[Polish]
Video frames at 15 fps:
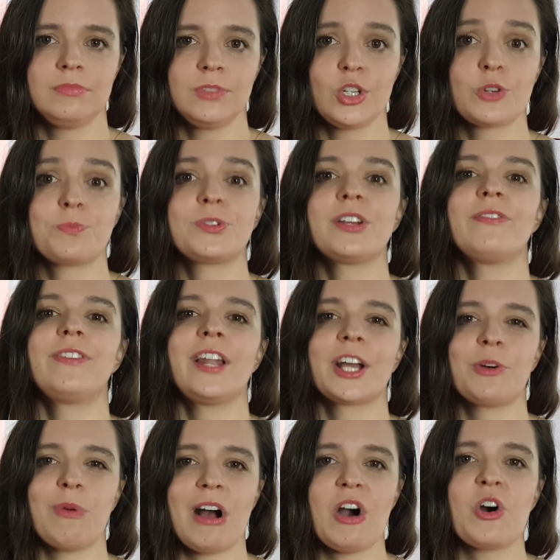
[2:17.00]
niż
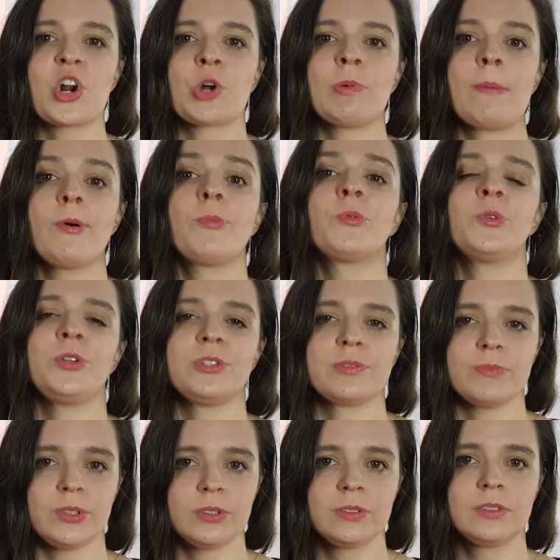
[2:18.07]
przewlekła choroba
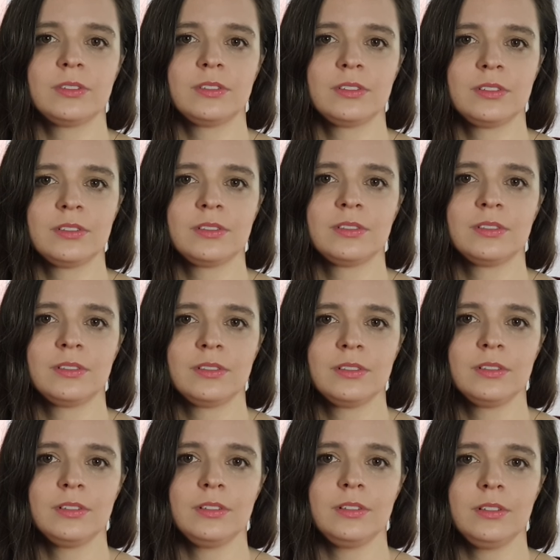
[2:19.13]
populizmu.
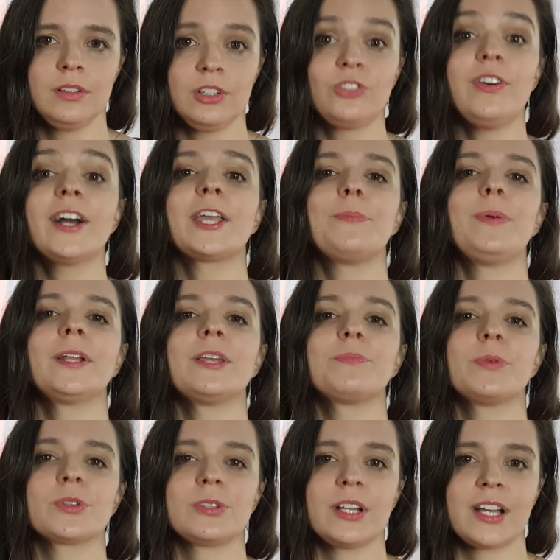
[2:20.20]
Odwagi, panie
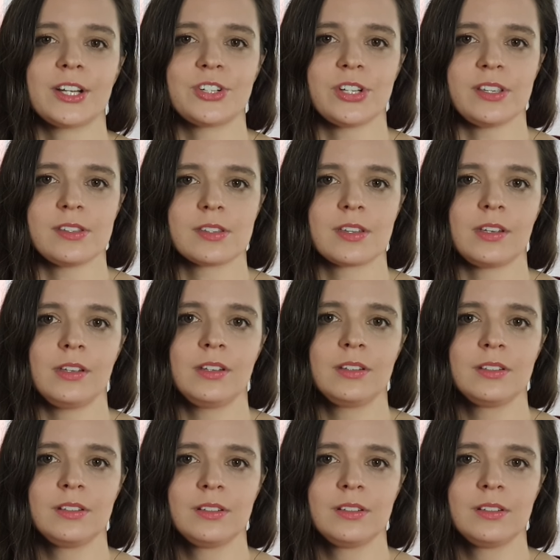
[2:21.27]
pośle Kaczyński